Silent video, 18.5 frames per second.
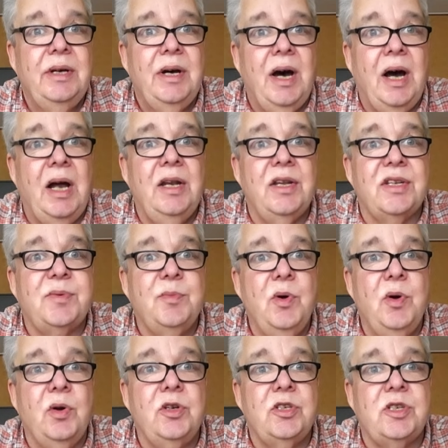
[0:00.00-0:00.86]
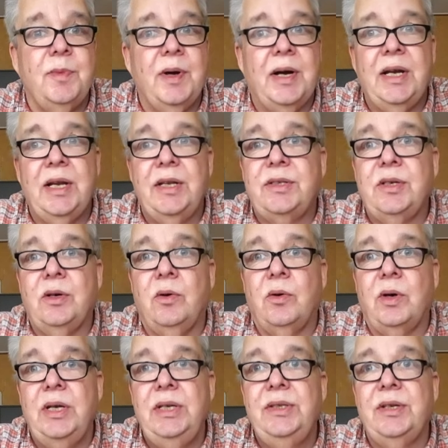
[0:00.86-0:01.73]
Alles Mögliche. Man kann das ja
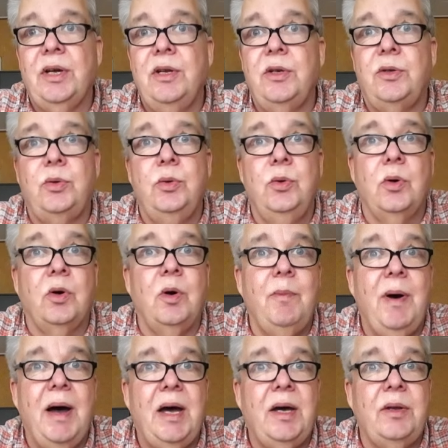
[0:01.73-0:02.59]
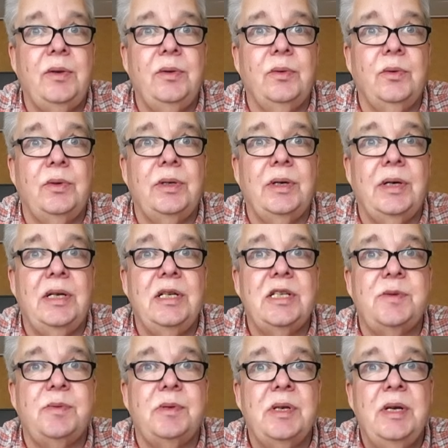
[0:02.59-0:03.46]
auch hinter eine Türe machen oder
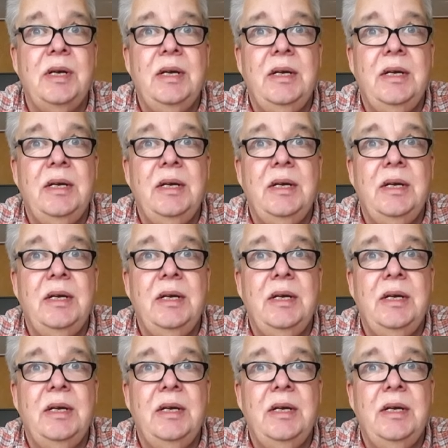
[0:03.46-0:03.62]
als,